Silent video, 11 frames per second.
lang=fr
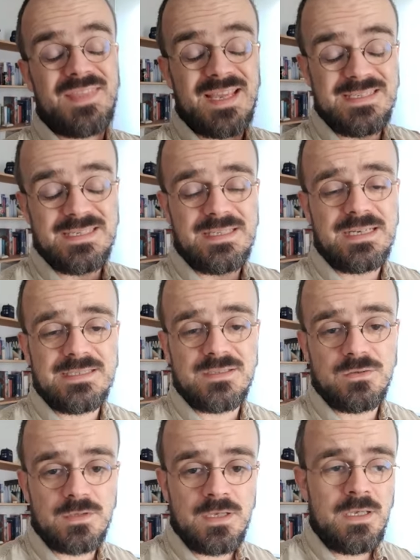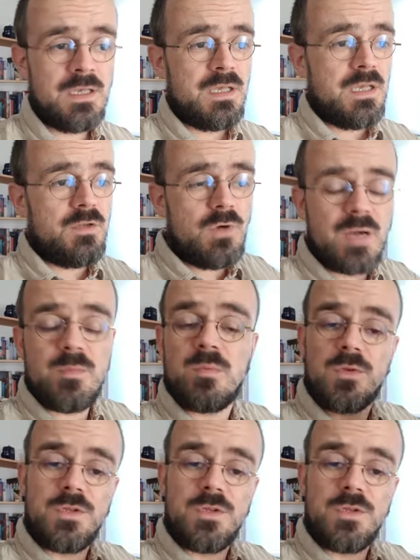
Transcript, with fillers: très intéressantes. Et donc à un moment